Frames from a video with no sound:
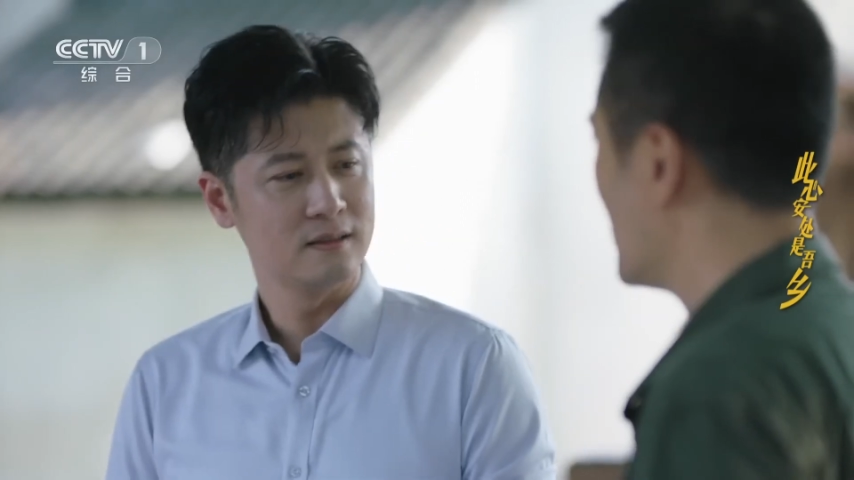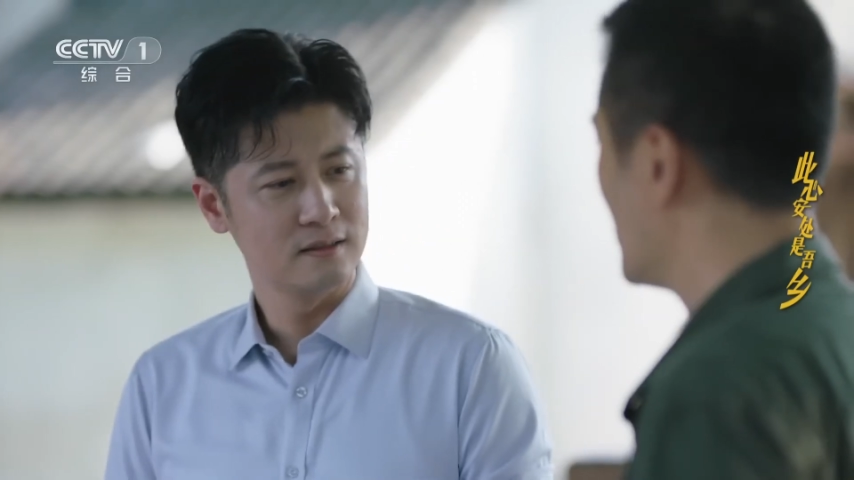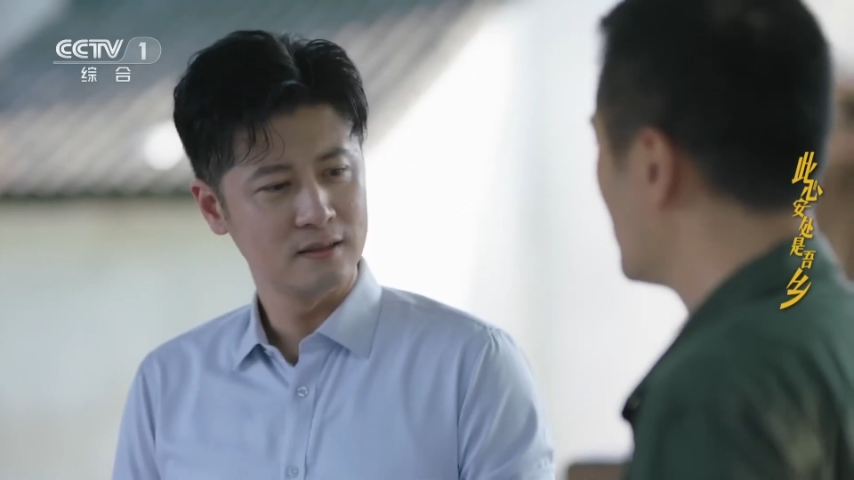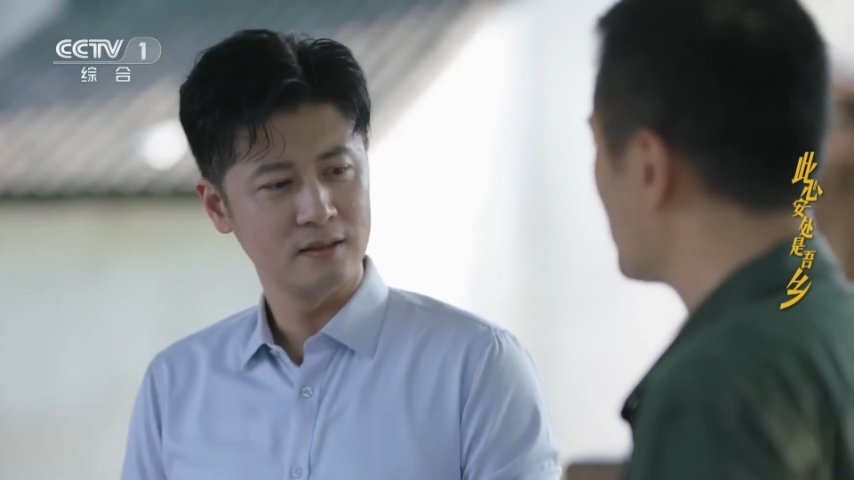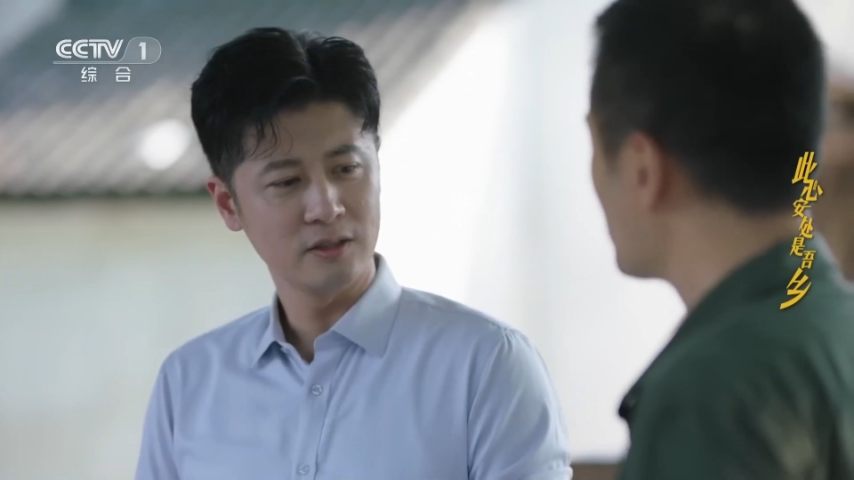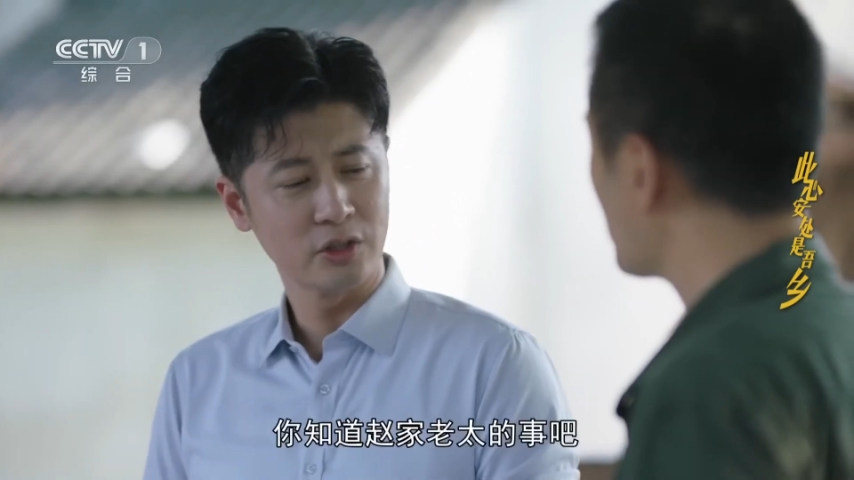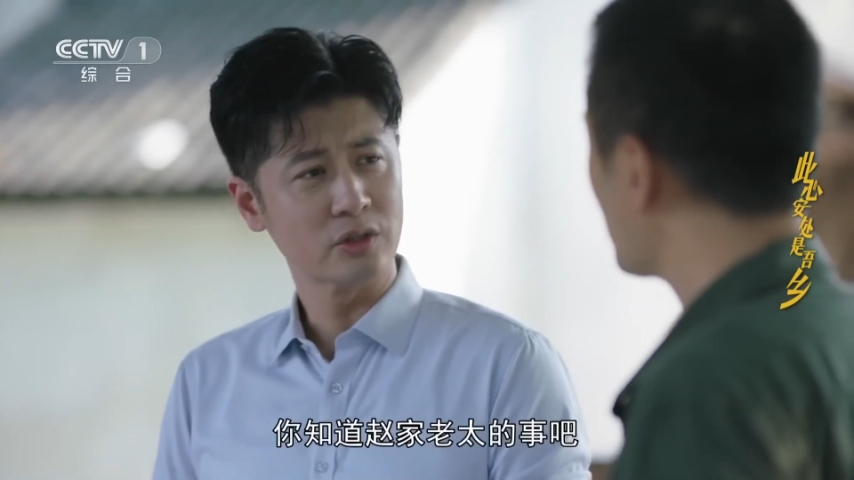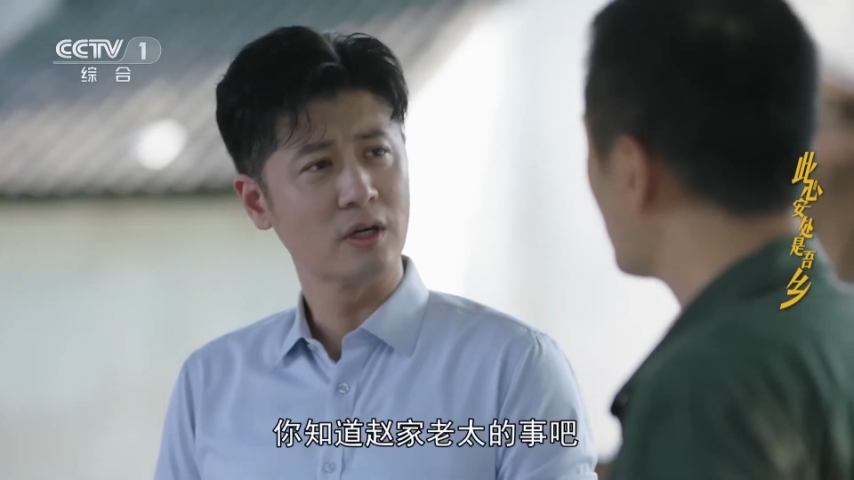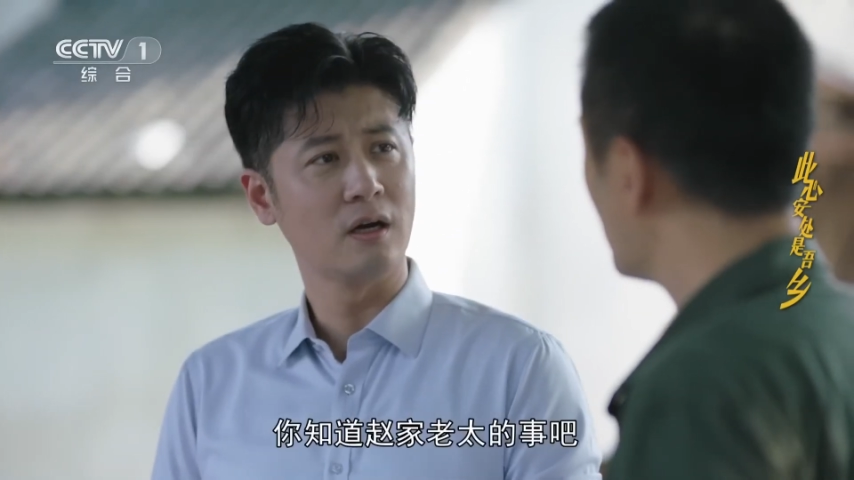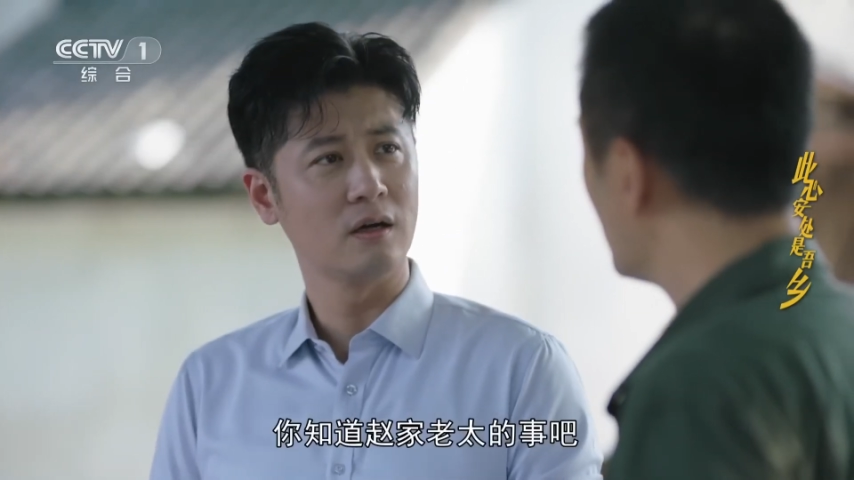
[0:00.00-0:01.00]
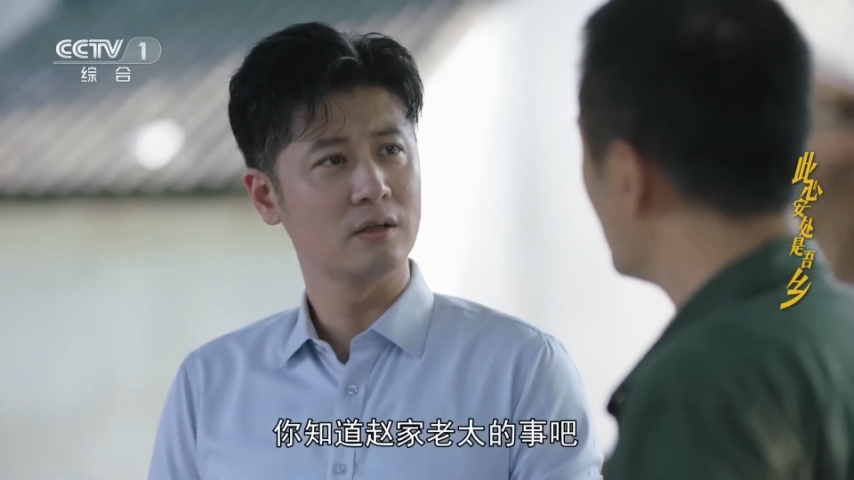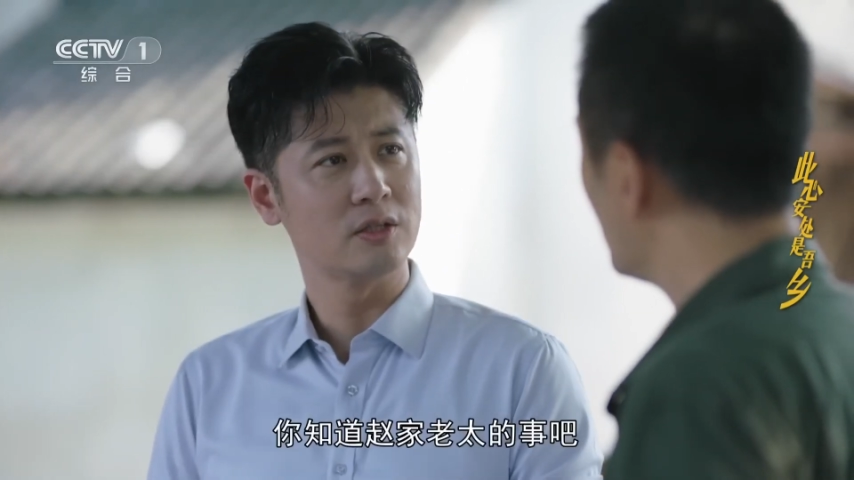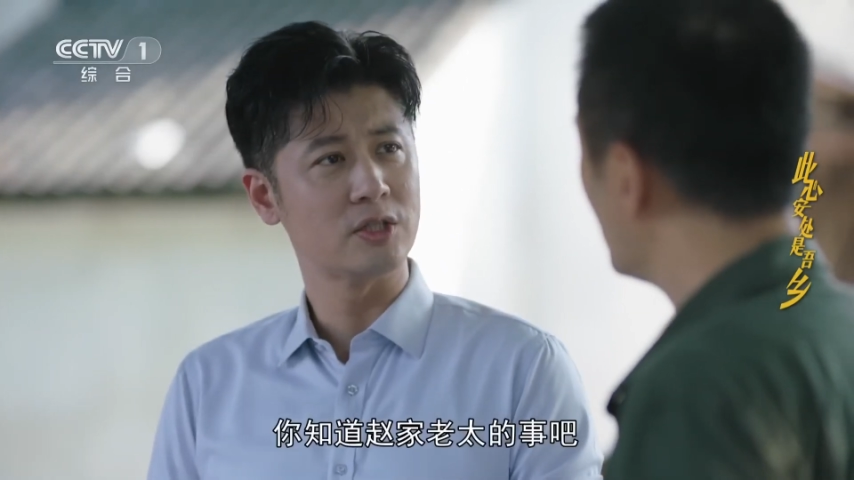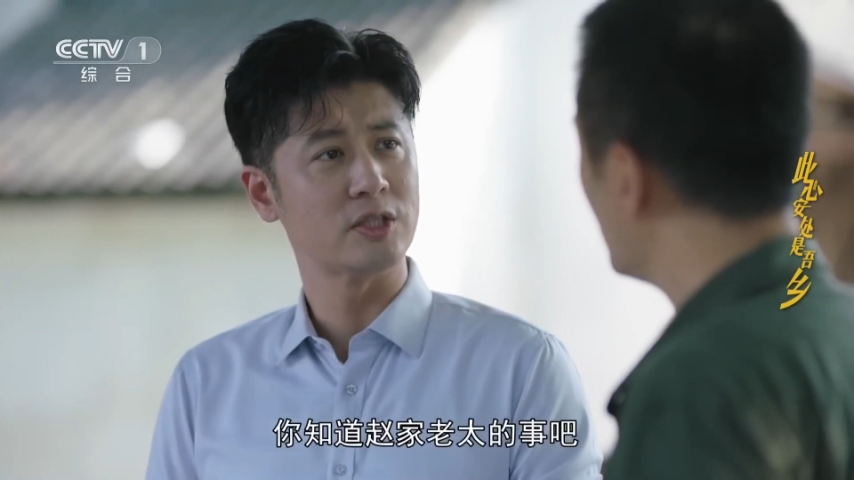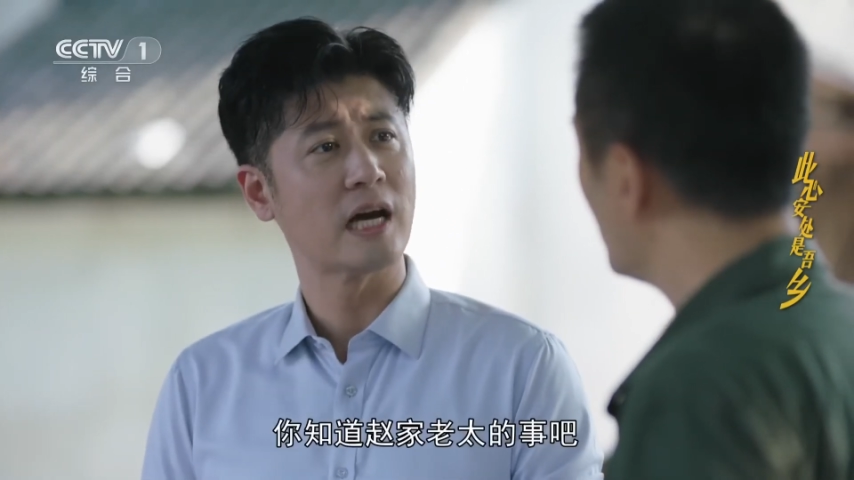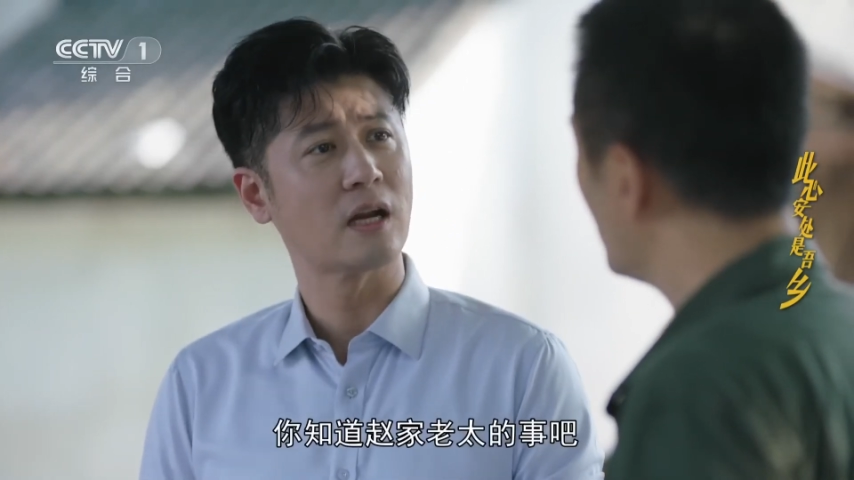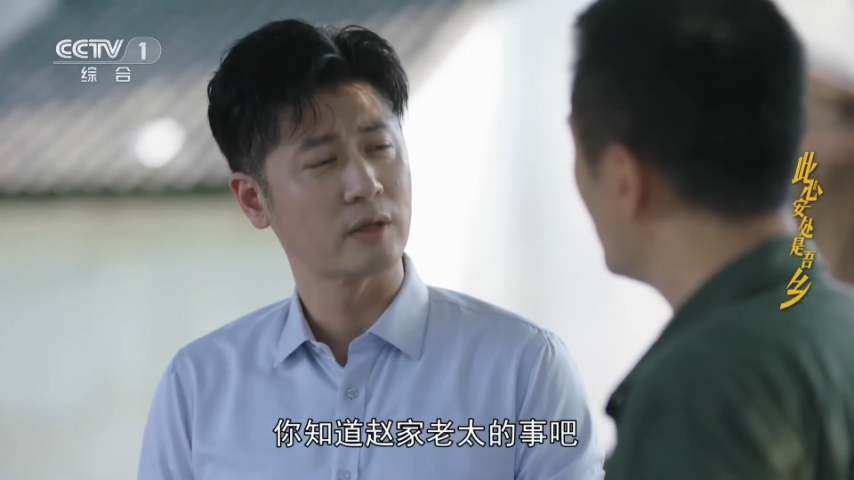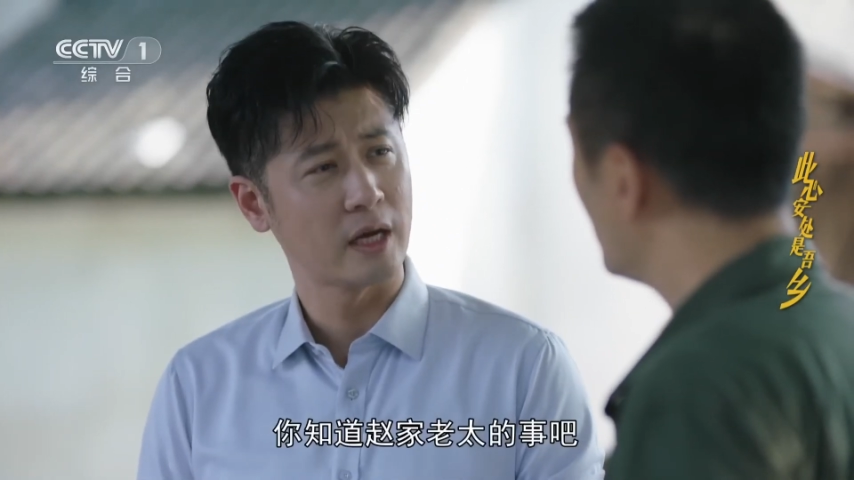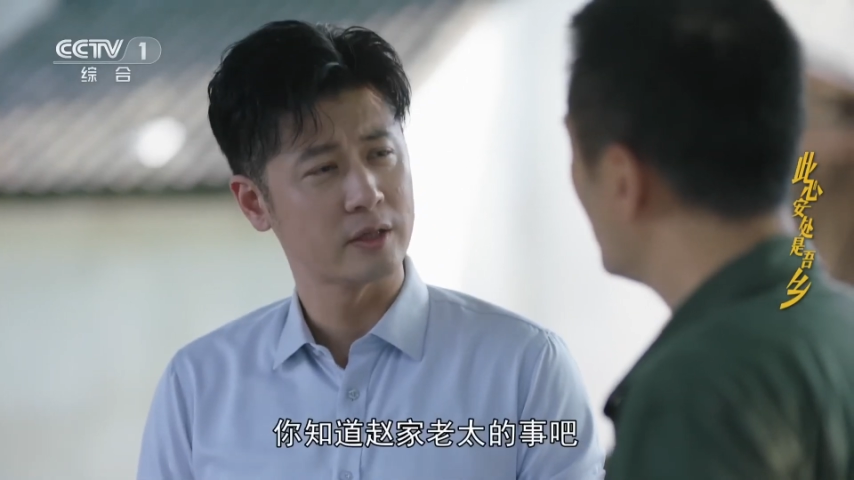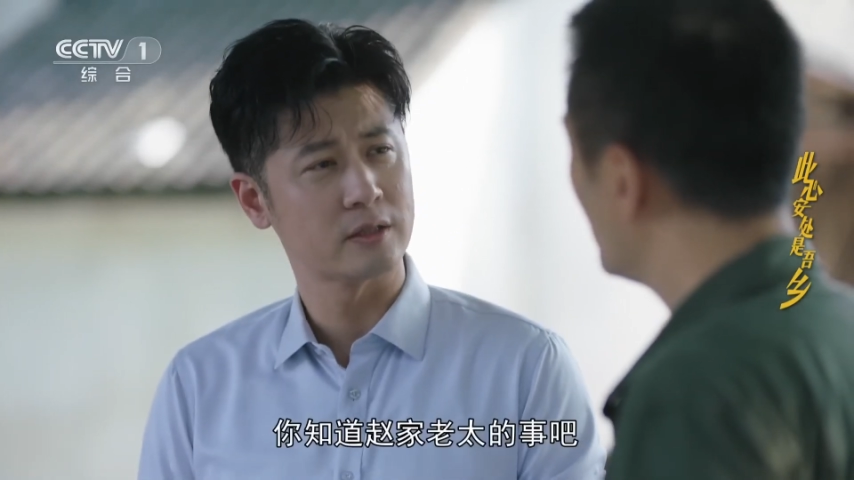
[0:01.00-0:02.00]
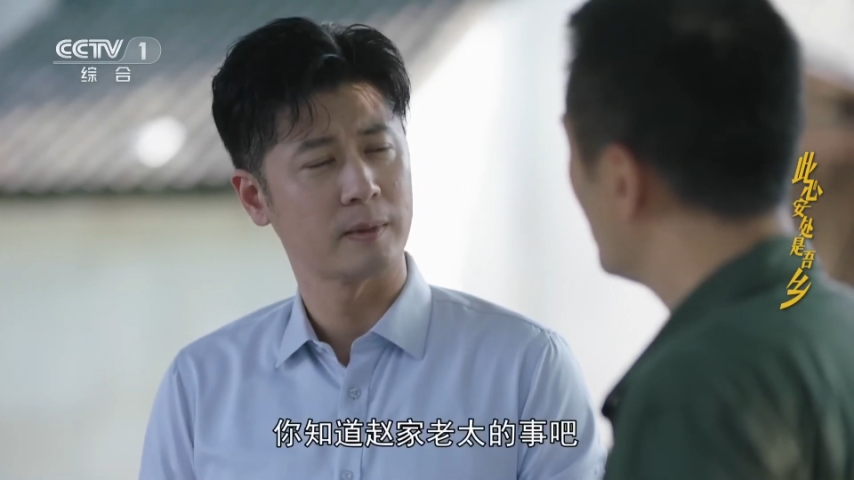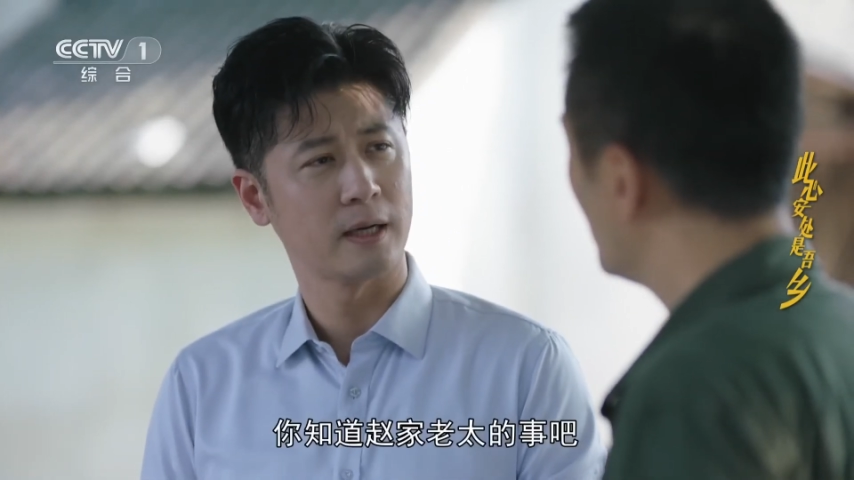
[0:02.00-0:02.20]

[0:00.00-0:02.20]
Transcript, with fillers: 呃，你知道赵家老太太